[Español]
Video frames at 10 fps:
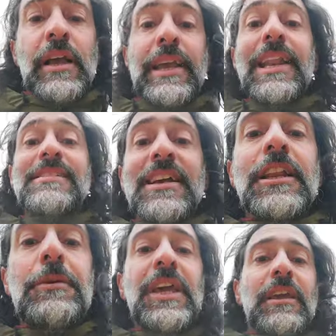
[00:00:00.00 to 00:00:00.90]
y les
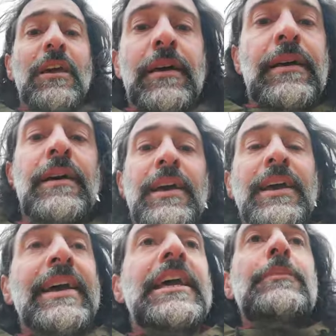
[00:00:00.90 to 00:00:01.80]
escribí
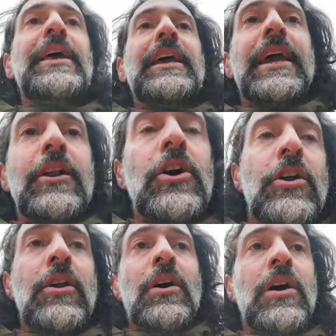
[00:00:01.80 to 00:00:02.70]
y me
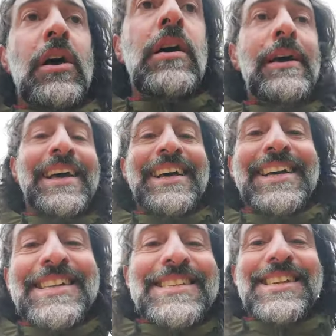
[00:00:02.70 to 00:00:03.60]
dijeron,
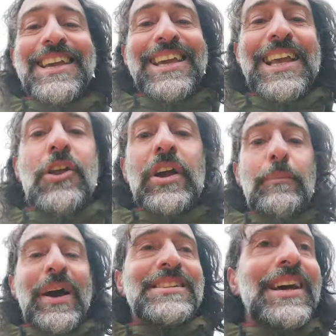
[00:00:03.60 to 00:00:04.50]
sí, lo que
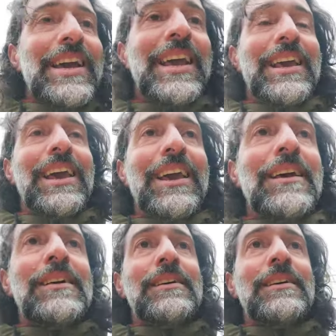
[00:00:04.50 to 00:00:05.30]
pasa es que